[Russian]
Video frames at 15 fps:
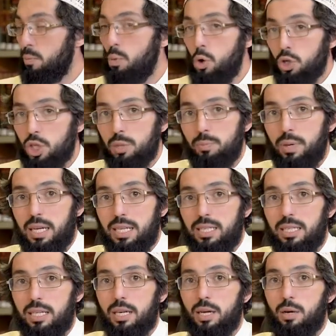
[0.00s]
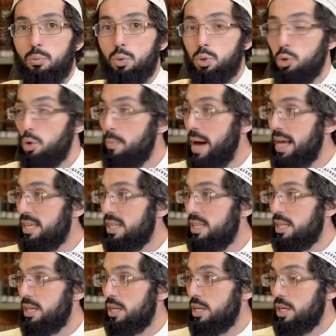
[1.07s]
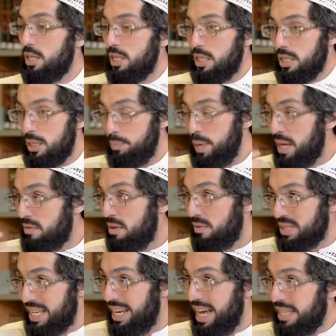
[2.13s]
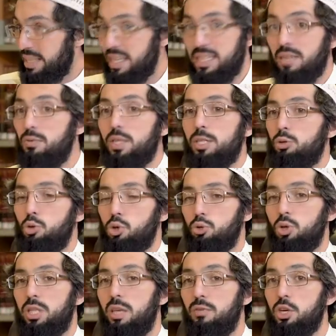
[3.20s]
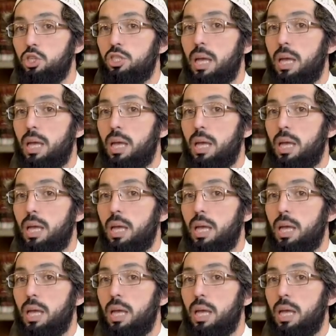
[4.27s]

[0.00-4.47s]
Может быть, мусульманин с первого взгляда не видит то, что эта вещь